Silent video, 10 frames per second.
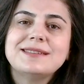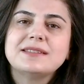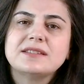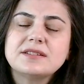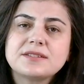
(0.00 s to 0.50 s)

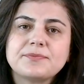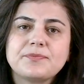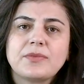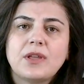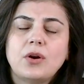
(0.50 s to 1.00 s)
nedir?
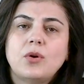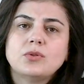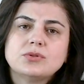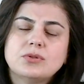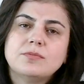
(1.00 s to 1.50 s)

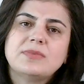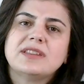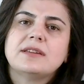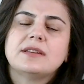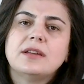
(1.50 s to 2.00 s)
Ozon bir
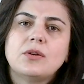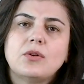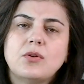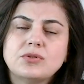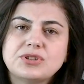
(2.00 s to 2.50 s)
kere
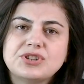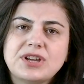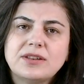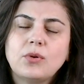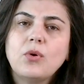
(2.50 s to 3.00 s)

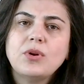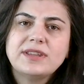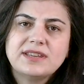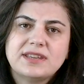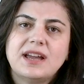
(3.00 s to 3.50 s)
oksijen
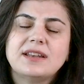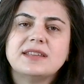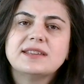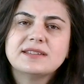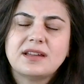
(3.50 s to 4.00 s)
O2 yani
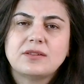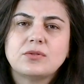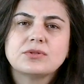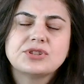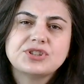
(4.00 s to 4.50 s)
iki tane
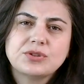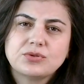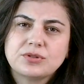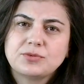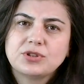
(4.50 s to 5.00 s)
oksijen
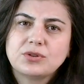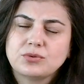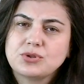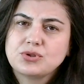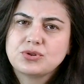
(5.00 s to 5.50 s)
atomundan
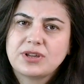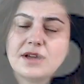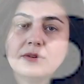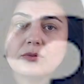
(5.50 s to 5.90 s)
oluşurken